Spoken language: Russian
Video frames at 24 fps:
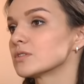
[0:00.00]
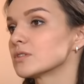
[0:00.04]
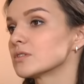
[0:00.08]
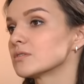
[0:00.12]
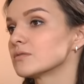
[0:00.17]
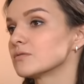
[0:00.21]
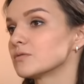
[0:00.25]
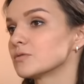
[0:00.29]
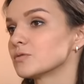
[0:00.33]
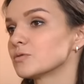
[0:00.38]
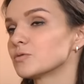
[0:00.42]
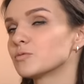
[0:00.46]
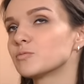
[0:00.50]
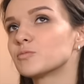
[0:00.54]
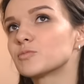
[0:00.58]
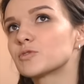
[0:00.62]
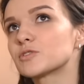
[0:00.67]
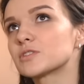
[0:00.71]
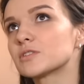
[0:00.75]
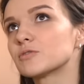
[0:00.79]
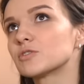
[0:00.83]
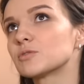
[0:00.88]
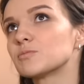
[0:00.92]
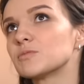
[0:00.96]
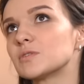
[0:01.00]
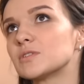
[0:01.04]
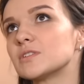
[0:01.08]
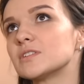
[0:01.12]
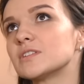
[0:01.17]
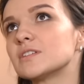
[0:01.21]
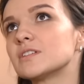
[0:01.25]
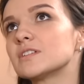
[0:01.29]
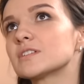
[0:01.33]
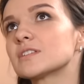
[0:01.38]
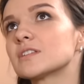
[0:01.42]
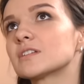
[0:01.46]
Вы, ну, просто вот мне
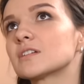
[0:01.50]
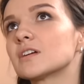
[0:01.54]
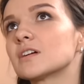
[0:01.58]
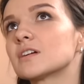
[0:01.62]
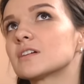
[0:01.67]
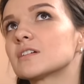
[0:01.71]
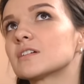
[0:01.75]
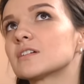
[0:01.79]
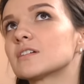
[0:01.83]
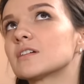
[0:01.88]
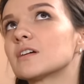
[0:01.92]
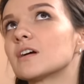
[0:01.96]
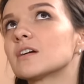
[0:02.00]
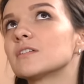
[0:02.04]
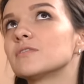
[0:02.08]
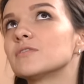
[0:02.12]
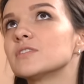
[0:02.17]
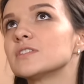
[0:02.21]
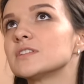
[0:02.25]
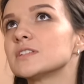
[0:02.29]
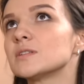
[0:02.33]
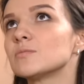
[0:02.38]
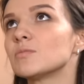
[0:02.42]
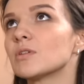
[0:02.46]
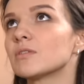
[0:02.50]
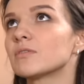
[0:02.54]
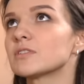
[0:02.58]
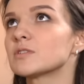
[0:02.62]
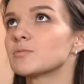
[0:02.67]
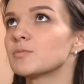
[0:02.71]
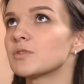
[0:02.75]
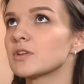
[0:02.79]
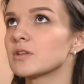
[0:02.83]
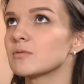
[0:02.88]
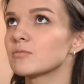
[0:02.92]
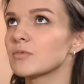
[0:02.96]
интересно, как, как вы себя
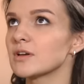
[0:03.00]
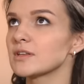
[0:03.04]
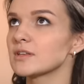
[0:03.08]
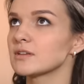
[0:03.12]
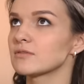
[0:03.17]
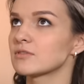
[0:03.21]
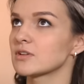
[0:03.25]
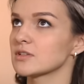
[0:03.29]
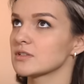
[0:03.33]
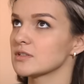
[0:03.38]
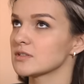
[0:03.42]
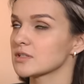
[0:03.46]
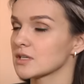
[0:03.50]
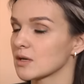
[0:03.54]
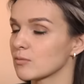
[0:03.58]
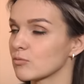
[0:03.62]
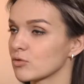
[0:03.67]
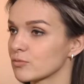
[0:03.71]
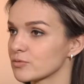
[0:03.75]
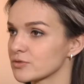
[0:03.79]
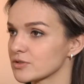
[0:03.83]
воспринимаете в российском